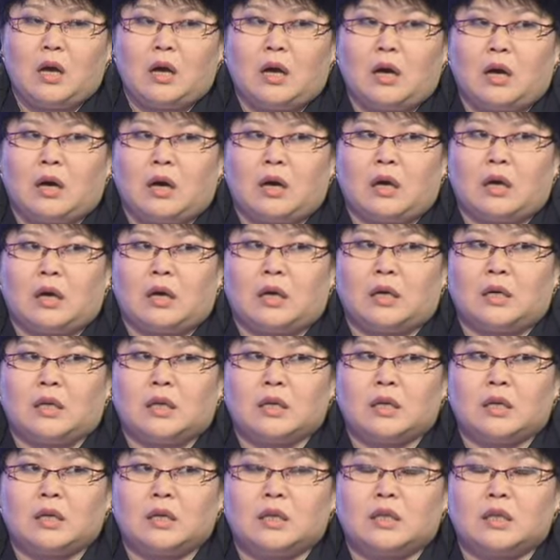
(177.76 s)
А,
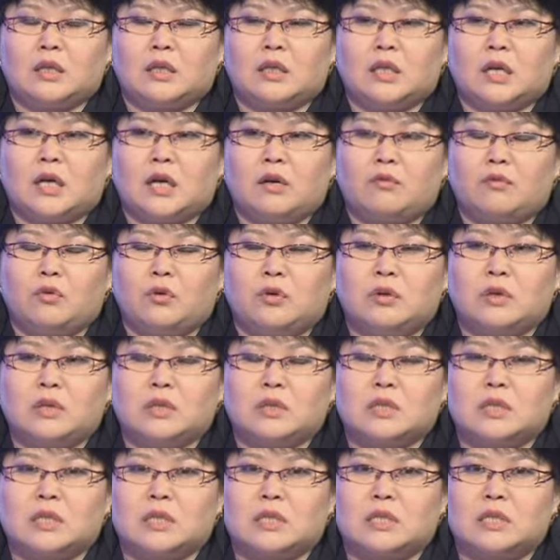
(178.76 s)
и этот договор
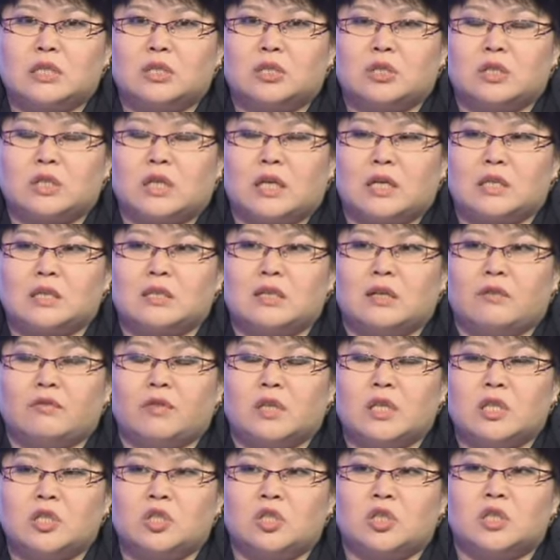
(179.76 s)
содержит
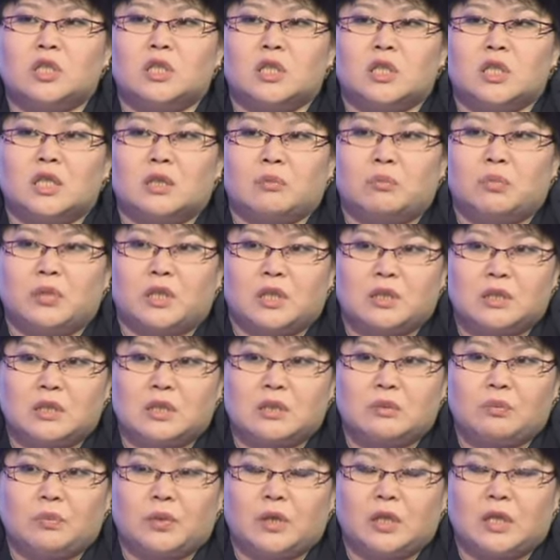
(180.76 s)
основные четыре
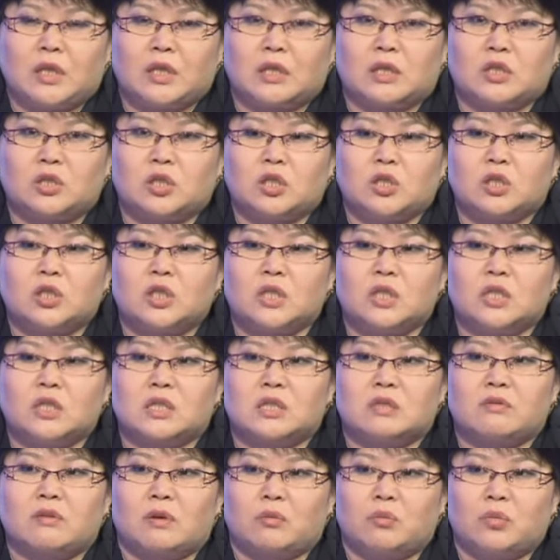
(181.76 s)
принципа, угу. это четыре
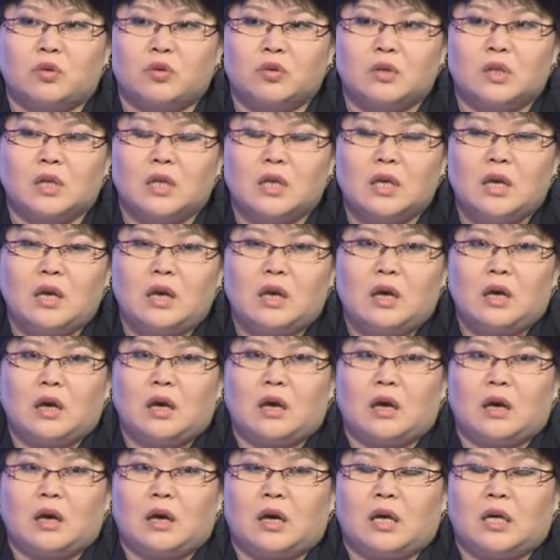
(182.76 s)
свободы,
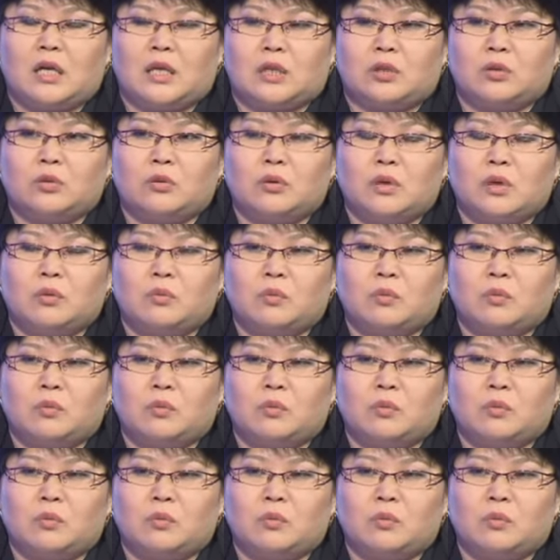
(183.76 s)
а, которые